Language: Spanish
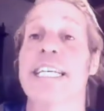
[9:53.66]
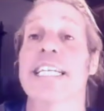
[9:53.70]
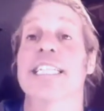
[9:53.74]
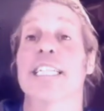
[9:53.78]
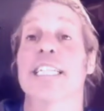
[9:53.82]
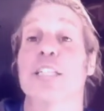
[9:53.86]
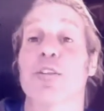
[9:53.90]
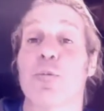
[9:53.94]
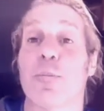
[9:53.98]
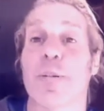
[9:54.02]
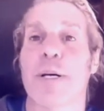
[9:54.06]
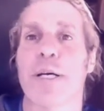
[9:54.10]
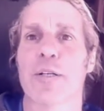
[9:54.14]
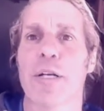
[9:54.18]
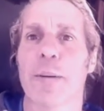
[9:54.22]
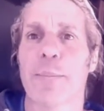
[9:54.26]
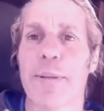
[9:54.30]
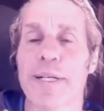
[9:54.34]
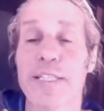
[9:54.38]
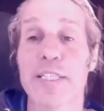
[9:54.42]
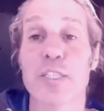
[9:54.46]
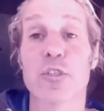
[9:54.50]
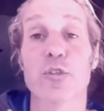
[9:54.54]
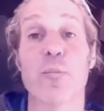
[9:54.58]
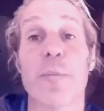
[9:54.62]
quieres a tu perro,
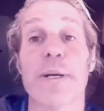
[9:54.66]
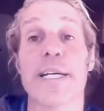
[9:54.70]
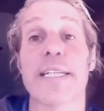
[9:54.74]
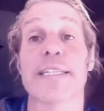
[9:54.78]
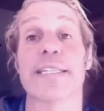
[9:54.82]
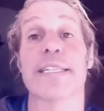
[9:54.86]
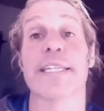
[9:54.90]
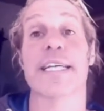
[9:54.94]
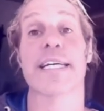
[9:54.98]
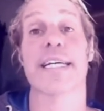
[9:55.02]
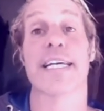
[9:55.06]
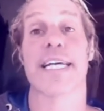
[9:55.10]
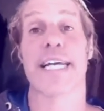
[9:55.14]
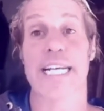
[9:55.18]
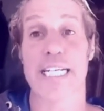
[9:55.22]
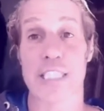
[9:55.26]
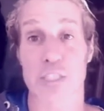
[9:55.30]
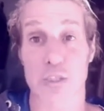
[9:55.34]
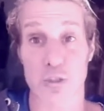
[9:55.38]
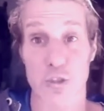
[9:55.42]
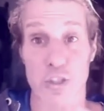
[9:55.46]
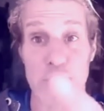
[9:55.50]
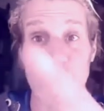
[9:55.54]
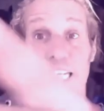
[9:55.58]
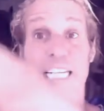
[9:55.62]
aprende su mente.
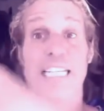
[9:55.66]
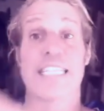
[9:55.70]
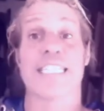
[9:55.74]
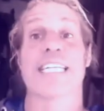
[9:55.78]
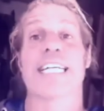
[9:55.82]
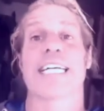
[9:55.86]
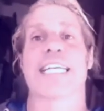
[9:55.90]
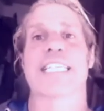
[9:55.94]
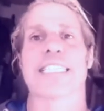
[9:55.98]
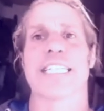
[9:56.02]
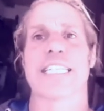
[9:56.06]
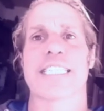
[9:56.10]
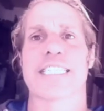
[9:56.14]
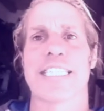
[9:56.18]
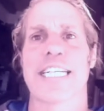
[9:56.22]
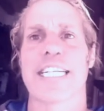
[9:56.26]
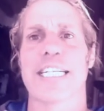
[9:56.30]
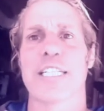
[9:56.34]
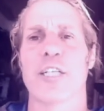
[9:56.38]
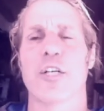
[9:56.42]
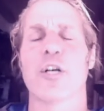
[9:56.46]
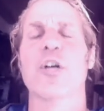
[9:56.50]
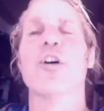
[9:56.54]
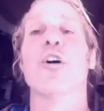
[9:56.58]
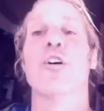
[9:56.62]
Eso sí que tiene que ser
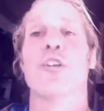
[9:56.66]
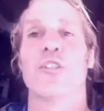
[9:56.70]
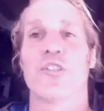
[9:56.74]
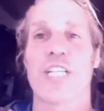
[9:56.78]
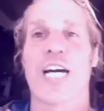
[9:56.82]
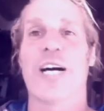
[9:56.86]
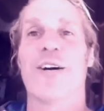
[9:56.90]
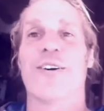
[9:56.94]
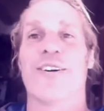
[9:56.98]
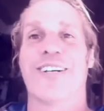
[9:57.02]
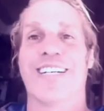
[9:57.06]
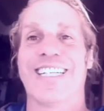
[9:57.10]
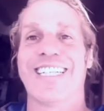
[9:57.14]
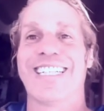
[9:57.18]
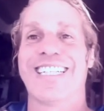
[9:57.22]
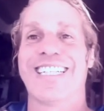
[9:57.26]
serio. Chao.